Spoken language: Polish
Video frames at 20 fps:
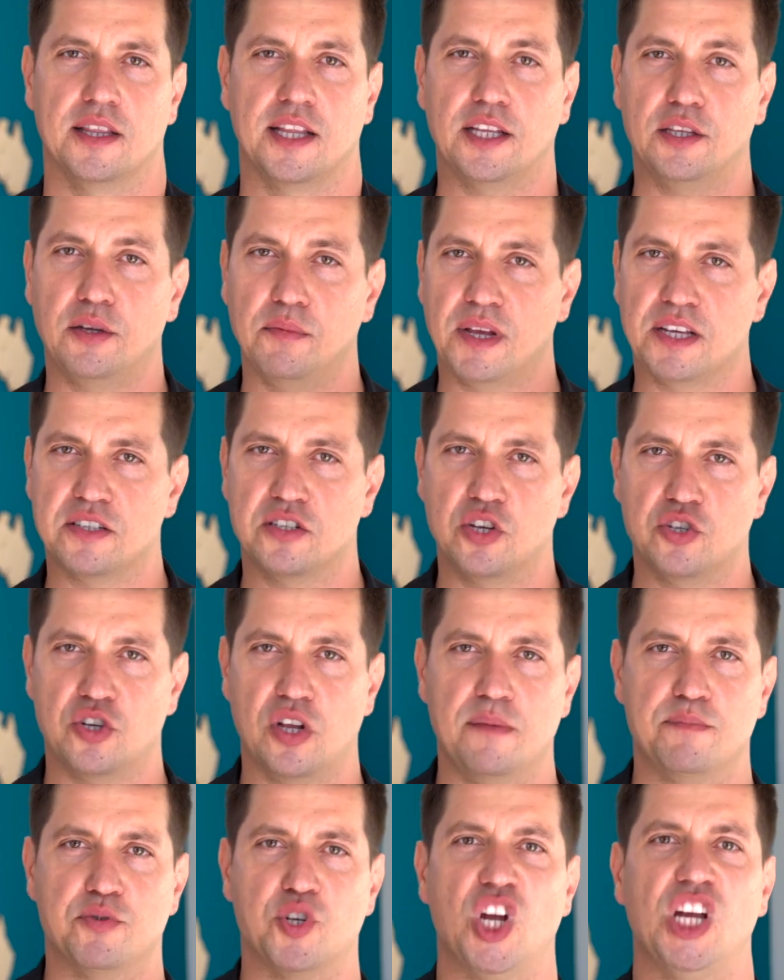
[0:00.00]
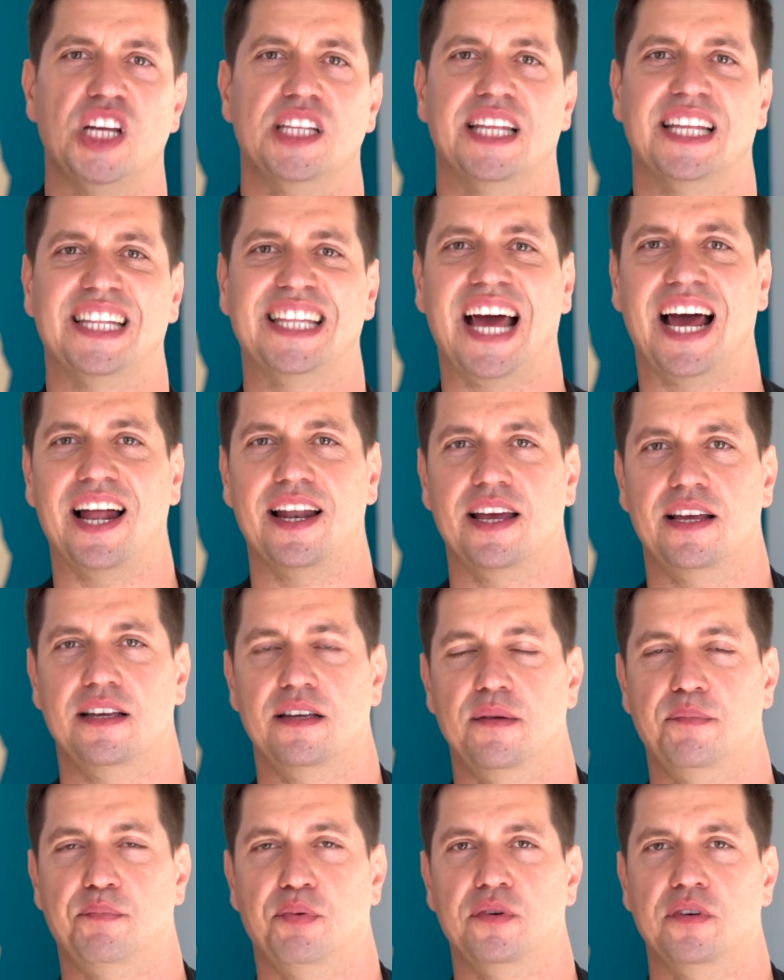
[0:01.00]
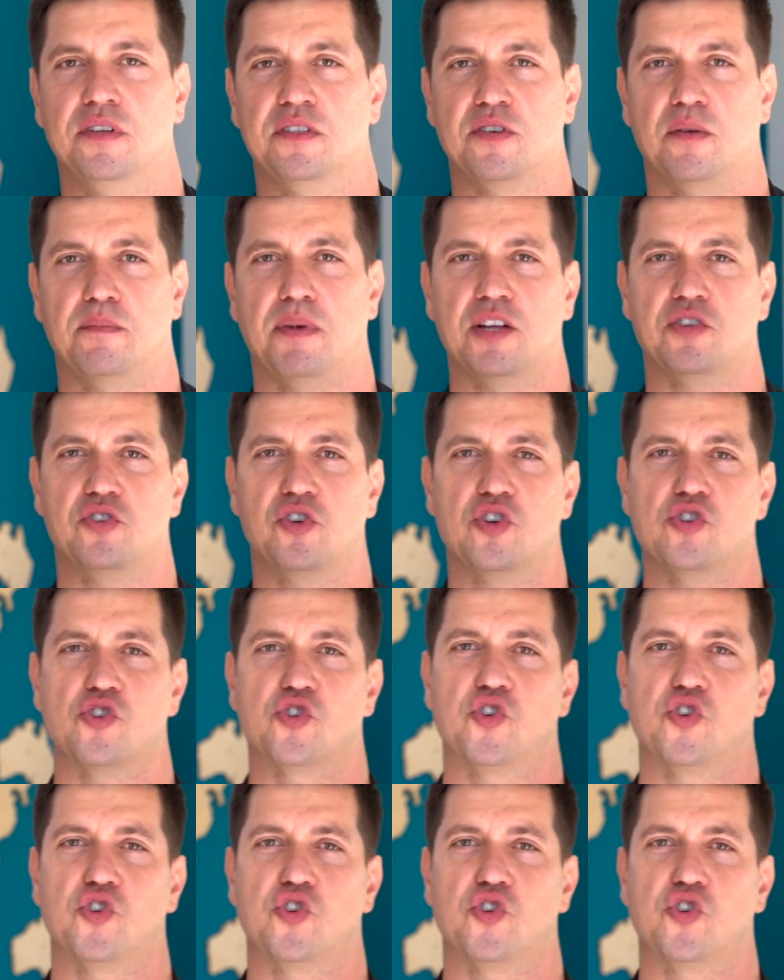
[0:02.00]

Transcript: Natomiast jeżeli przejdę dalej i zobaczę,